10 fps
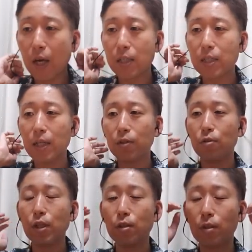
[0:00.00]
8
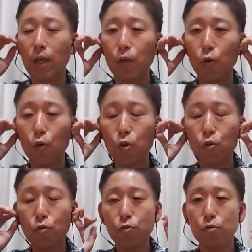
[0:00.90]
月5日の
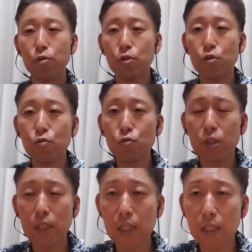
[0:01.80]
夜10
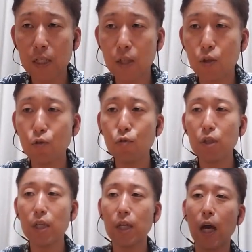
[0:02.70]
時に急
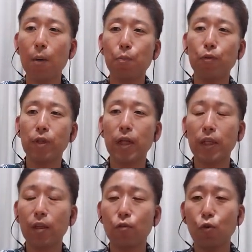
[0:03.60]
にアップされ
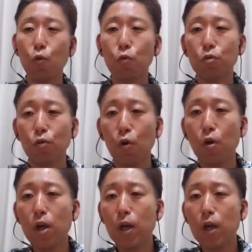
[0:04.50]
た SixTONES の